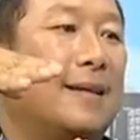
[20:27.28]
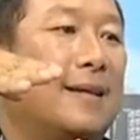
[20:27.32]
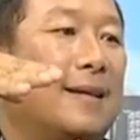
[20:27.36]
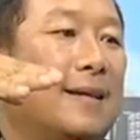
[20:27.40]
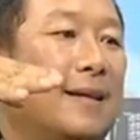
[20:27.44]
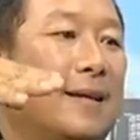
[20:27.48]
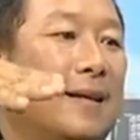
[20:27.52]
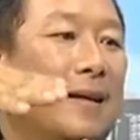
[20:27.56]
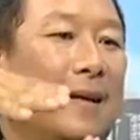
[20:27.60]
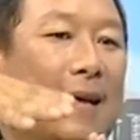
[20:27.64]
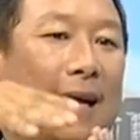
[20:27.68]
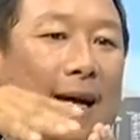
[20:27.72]
ครั
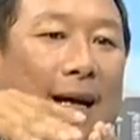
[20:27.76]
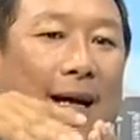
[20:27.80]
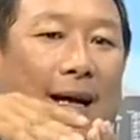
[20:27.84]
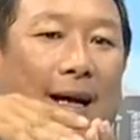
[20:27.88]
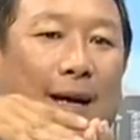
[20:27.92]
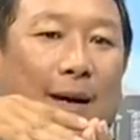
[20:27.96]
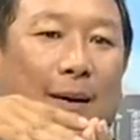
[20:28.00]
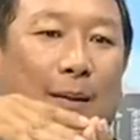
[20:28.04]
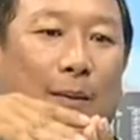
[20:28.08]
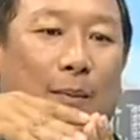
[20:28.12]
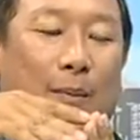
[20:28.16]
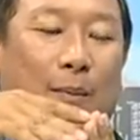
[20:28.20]
บ
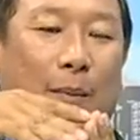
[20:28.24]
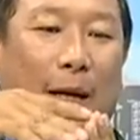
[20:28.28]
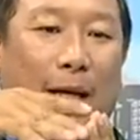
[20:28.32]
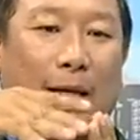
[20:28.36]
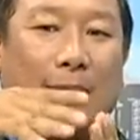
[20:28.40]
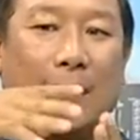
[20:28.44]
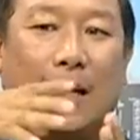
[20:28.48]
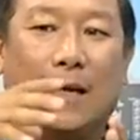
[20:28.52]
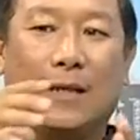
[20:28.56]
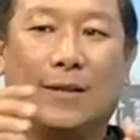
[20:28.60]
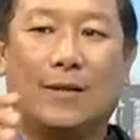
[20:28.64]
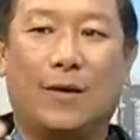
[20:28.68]

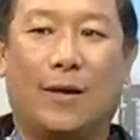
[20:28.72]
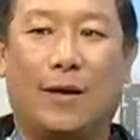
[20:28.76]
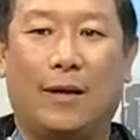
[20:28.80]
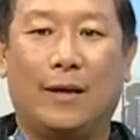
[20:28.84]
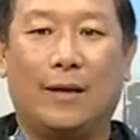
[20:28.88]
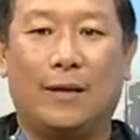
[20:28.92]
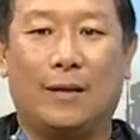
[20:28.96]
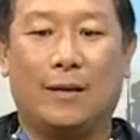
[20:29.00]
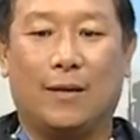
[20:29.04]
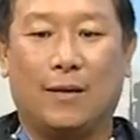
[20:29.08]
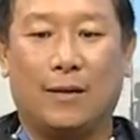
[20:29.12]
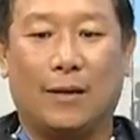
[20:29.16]
ไม้ใช้สอ
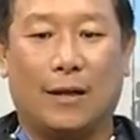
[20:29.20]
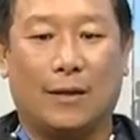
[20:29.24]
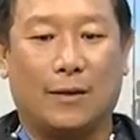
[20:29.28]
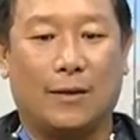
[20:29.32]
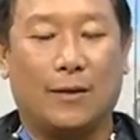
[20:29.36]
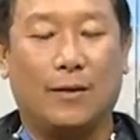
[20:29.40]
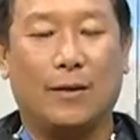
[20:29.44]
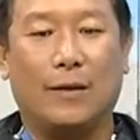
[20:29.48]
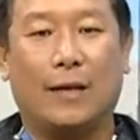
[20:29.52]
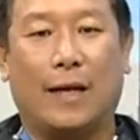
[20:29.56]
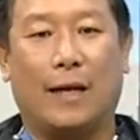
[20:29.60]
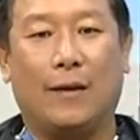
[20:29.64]
ยก็จะ
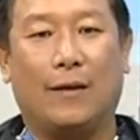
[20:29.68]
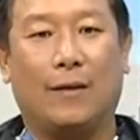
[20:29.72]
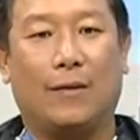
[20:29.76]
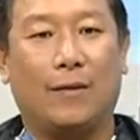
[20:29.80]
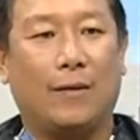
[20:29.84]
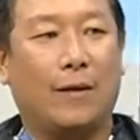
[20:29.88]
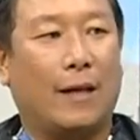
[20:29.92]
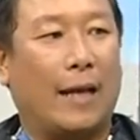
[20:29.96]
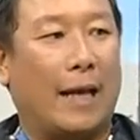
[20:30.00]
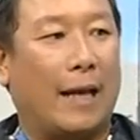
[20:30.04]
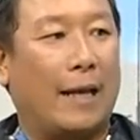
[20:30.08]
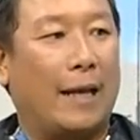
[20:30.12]
ต้นใหญ่
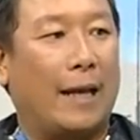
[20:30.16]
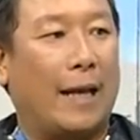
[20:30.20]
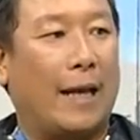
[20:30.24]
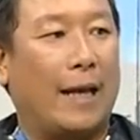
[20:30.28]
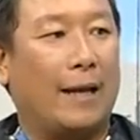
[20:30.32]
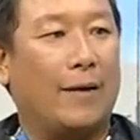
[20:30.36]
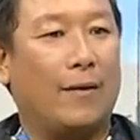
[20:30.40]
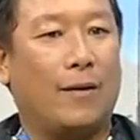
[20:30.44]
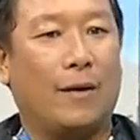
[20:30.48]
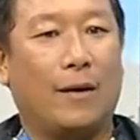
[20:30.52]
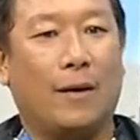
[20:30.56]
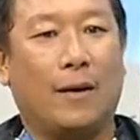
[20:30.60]
ต้นแข็งแร
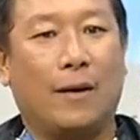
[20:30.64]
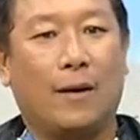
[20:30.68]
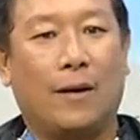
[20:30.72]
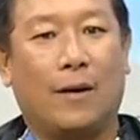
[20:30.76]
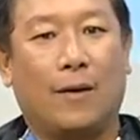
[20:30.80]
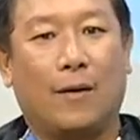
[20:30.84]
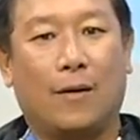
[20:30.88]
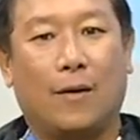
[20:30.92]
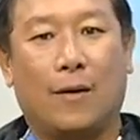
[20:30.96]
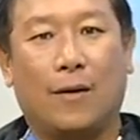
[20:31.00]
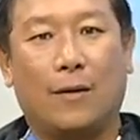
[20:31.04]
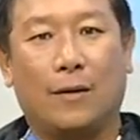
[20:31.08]
งหน่อย
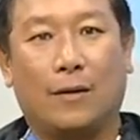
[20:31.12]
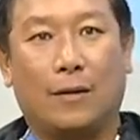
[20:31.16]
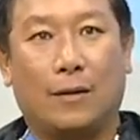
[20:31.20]
ก็